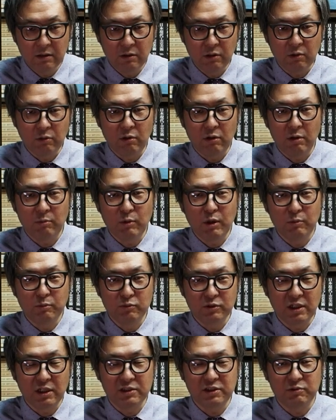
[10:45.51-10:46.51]
でこれはまあ
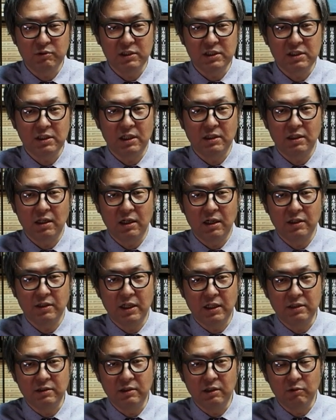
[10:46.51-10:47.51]
昔は仕方が
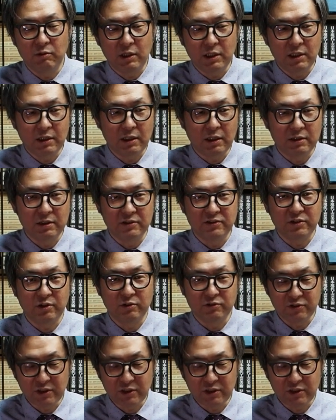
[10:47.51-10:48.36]
ないって言われてたんですけど、